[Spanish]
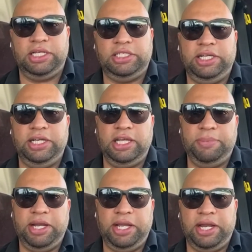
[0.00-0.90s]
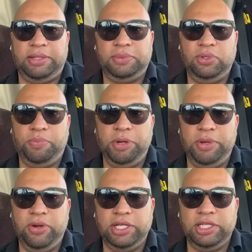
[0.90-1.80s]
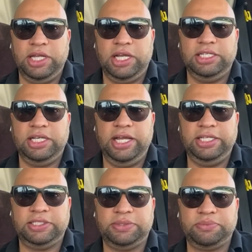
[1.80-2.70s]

la siguiente manera. Lo primero que tiene que hacer es,